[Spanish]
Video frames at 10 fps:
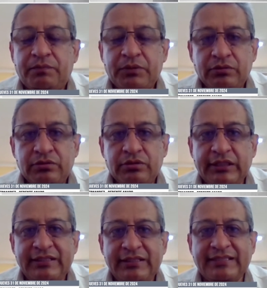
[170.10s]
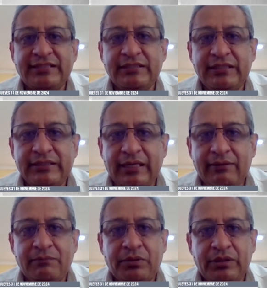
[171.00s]
los productores
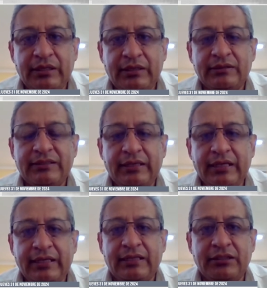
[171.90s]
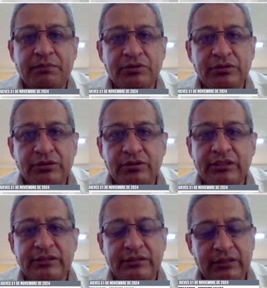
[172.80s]
necesitaban poder tener a
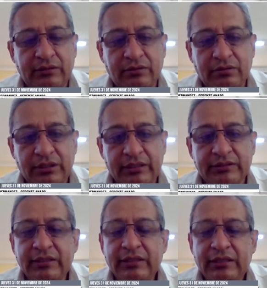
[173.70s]
disposición estas tecnologías